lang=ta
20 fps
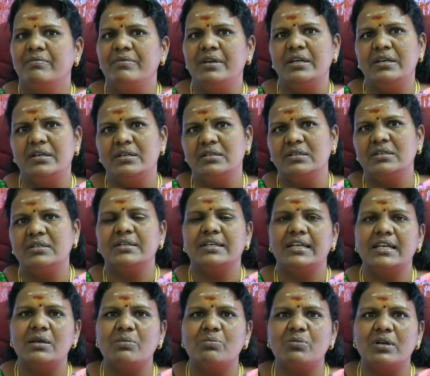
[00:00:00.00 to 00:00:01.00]
வீடு
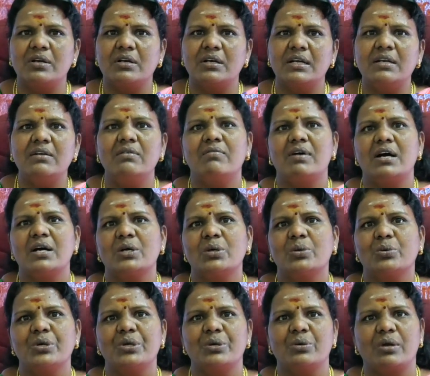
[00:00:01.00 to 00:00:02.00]
நிலம்புலங்கள்
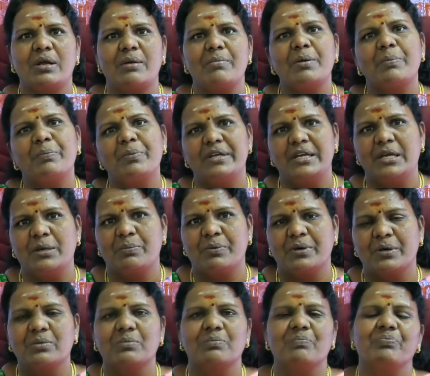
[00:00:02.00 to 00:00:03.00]
வாங்கக்கூடிய ஒரு அமைப்பு
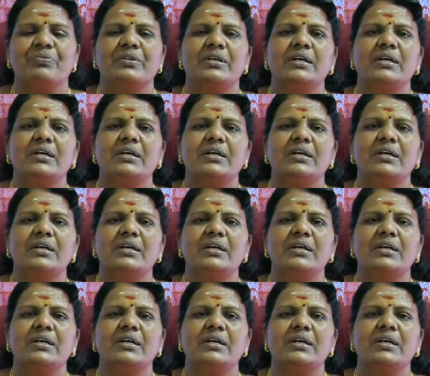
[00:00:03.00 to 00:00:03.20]
ஏற்படும்